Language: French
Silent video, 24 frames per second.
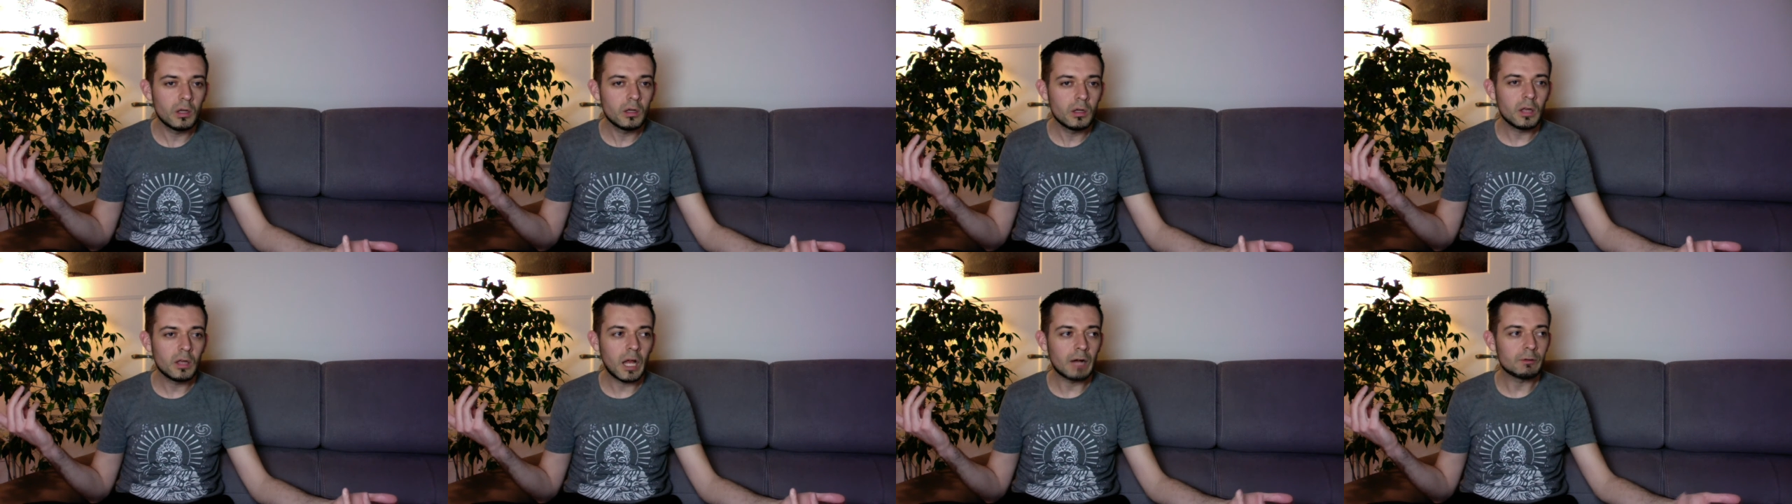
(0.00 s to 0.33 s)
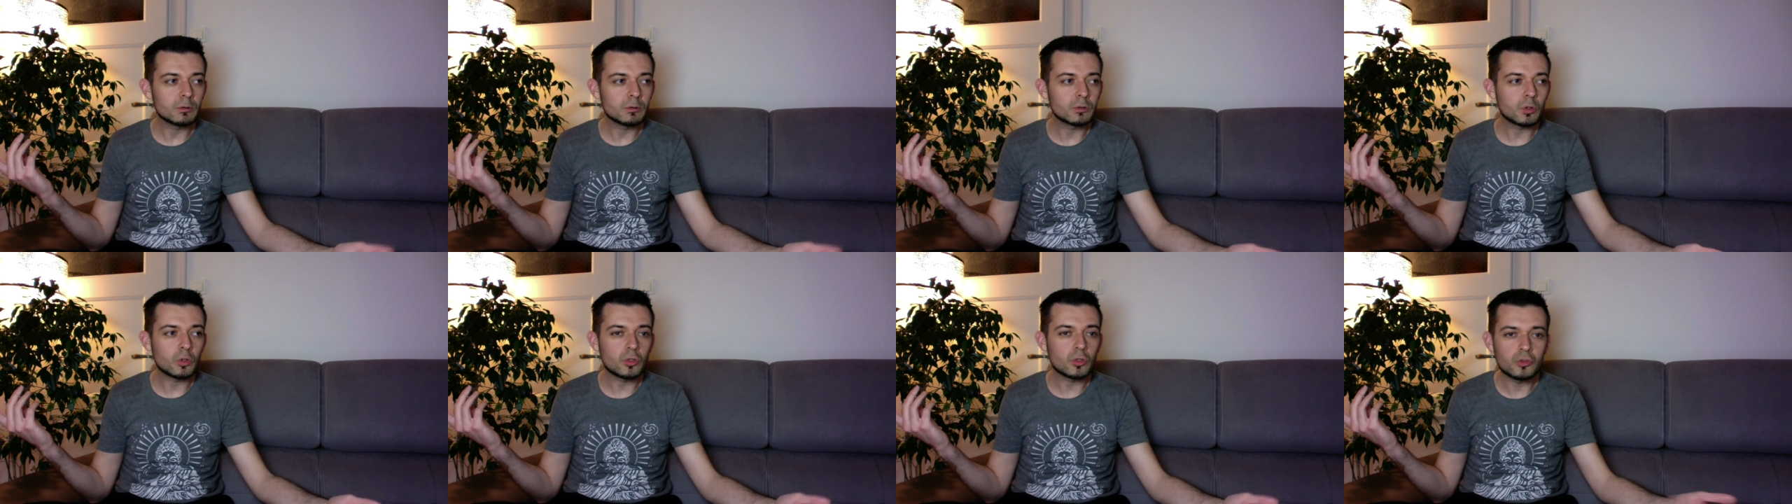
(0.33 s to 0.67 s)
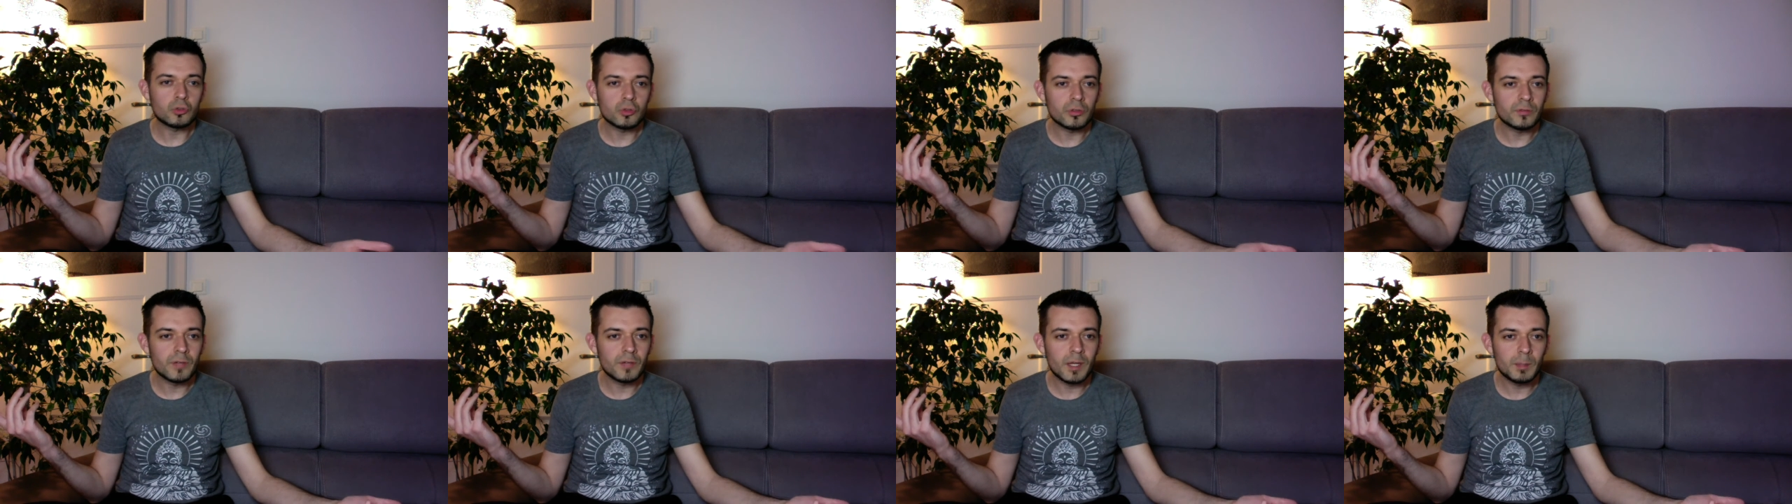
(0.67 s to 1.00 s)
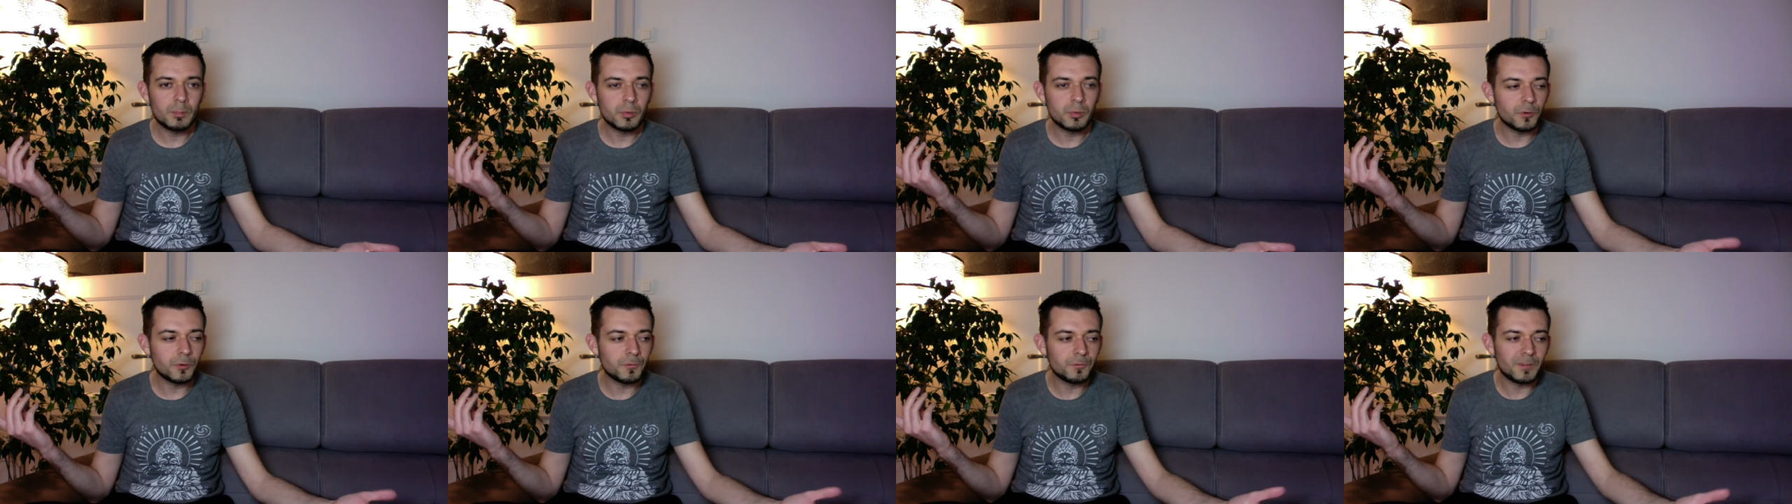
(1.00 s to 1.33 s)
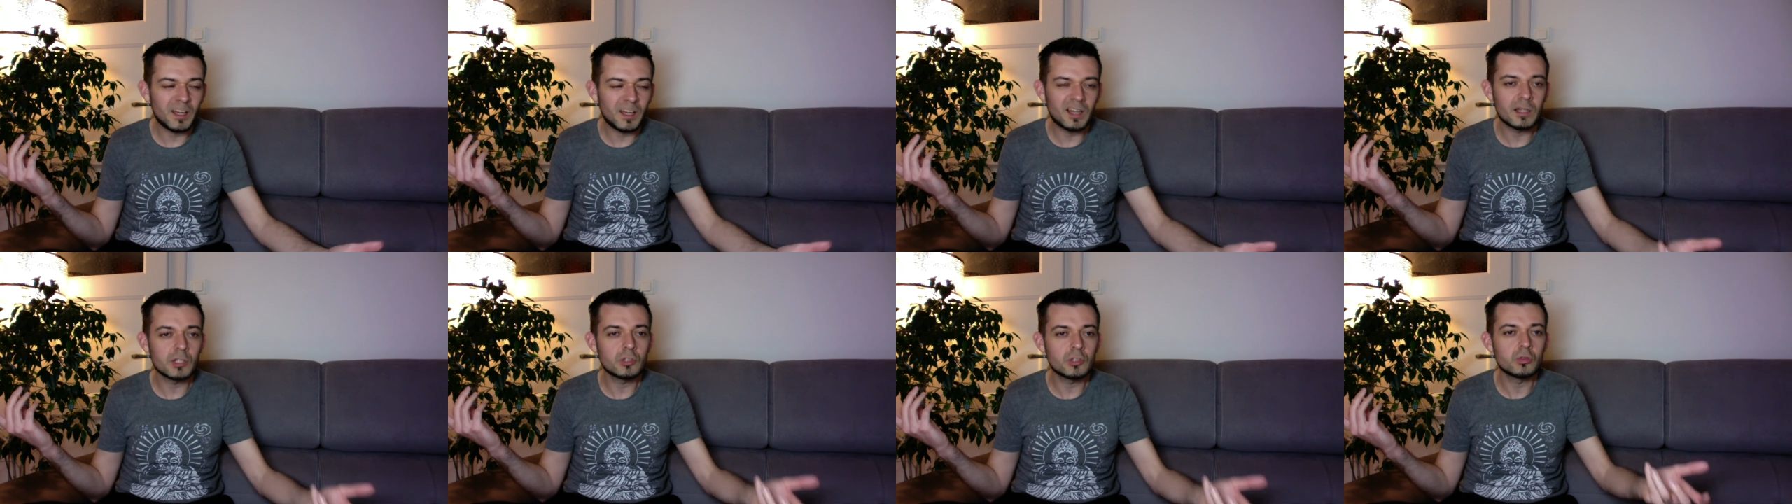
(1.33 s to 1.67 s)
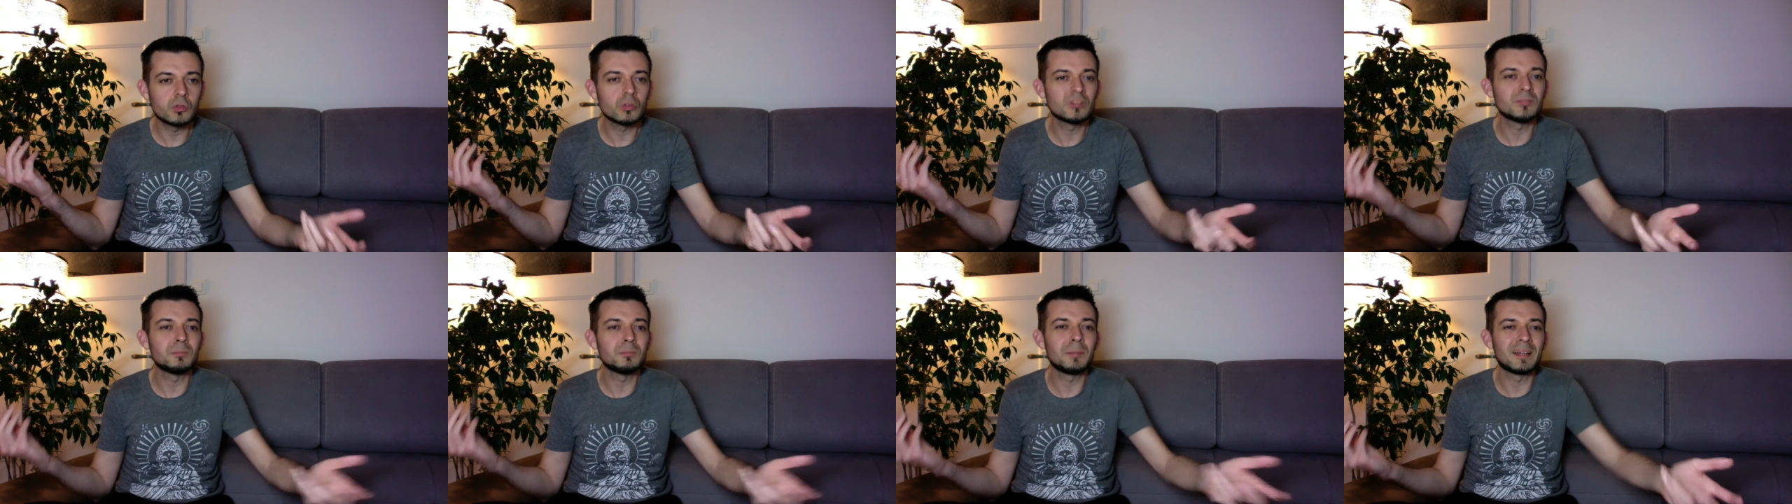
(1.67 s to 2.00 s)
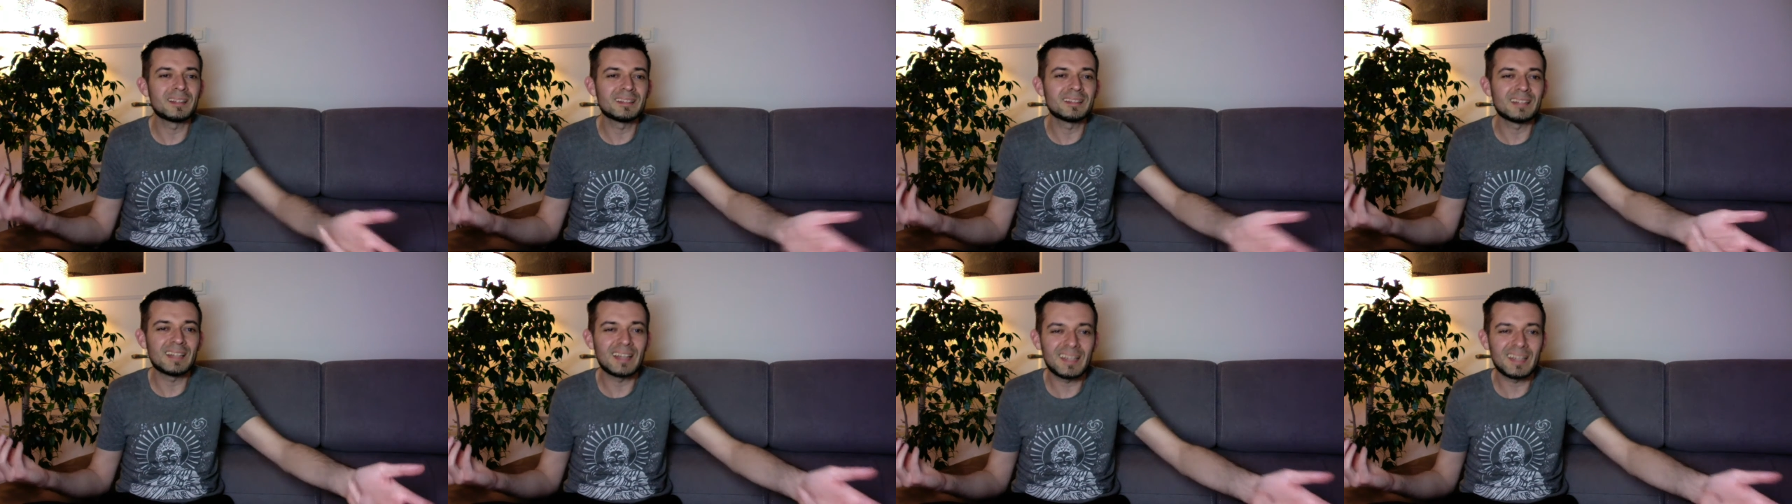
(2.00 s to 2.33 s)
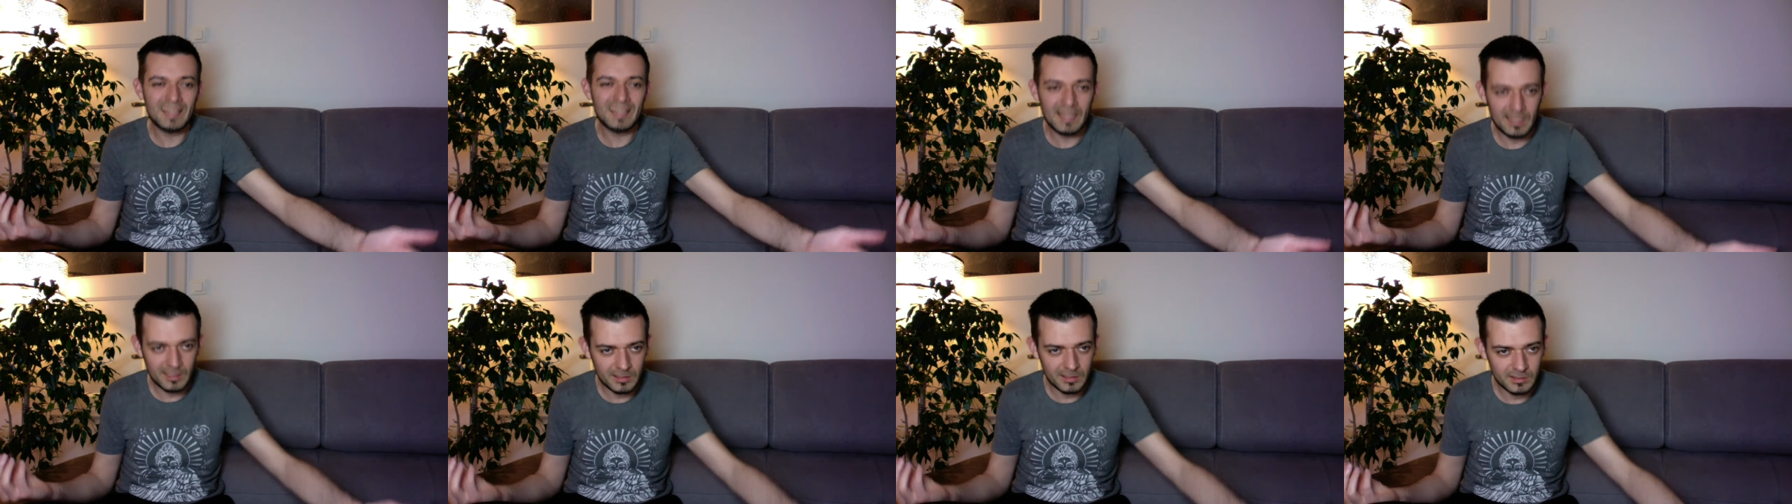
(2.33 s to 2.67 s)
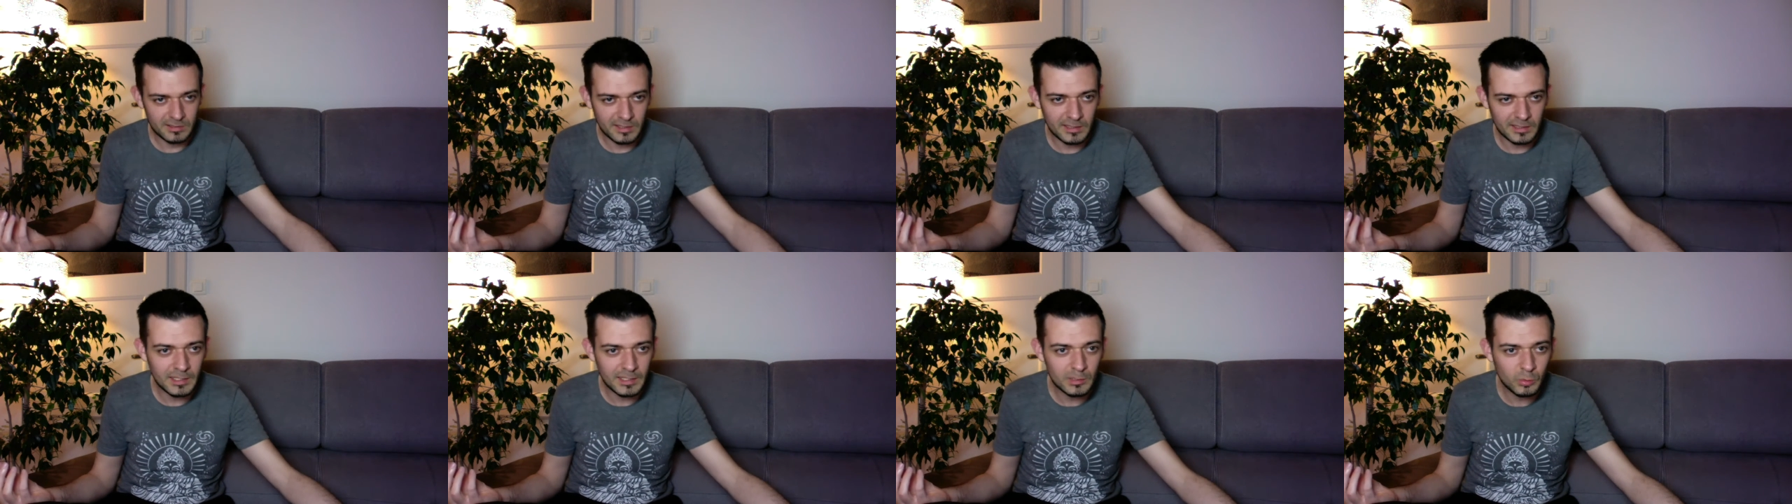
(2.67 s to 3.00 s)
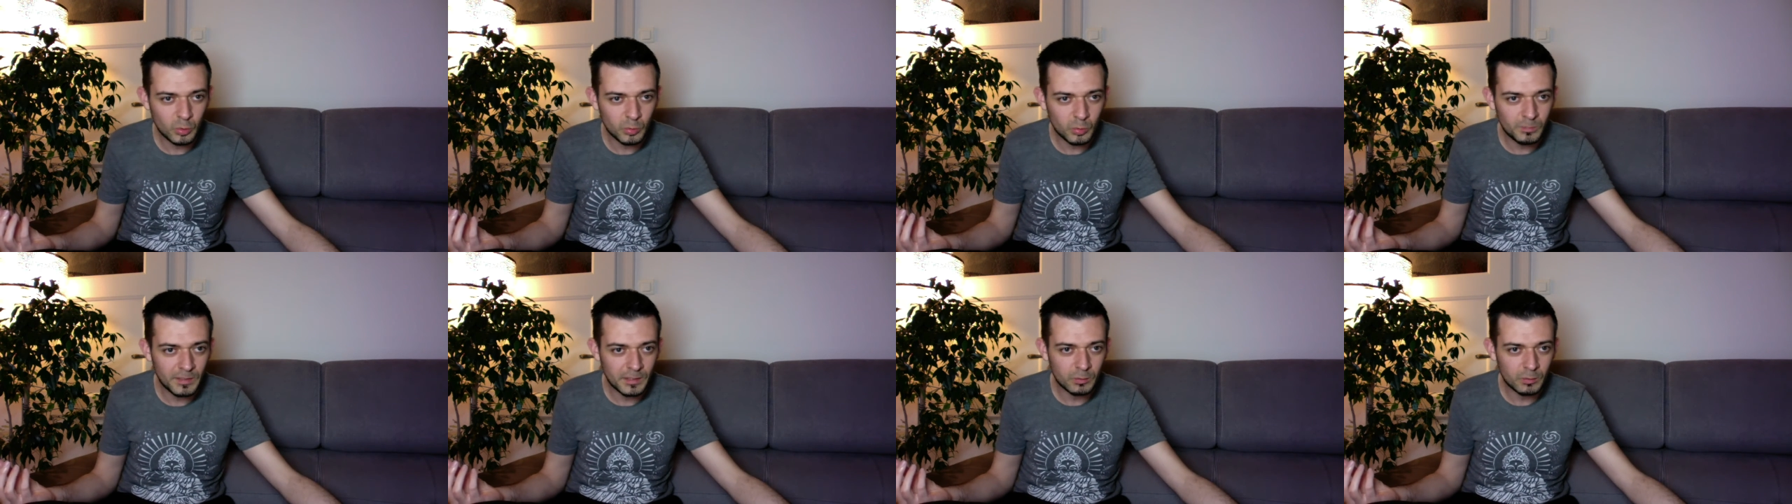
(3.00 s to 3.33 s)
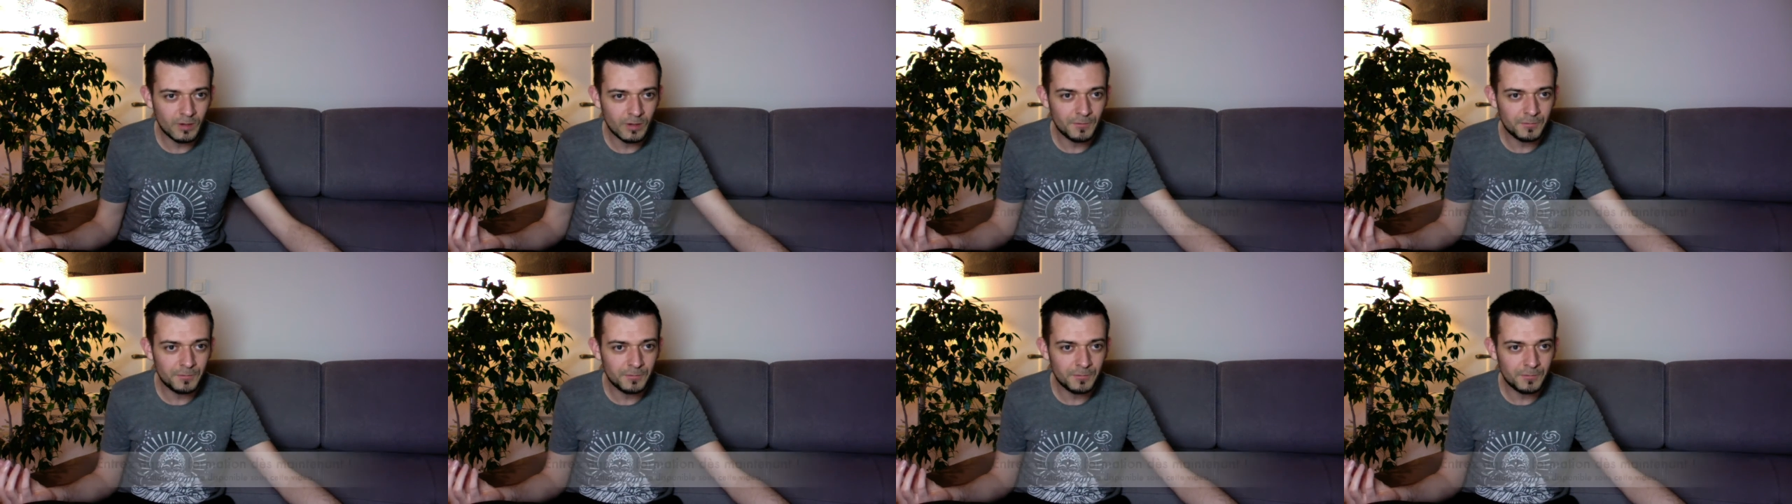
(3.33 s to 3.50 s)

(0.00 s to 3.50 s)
à votre chevet pour faire les choses matérielles qu'un être humain doit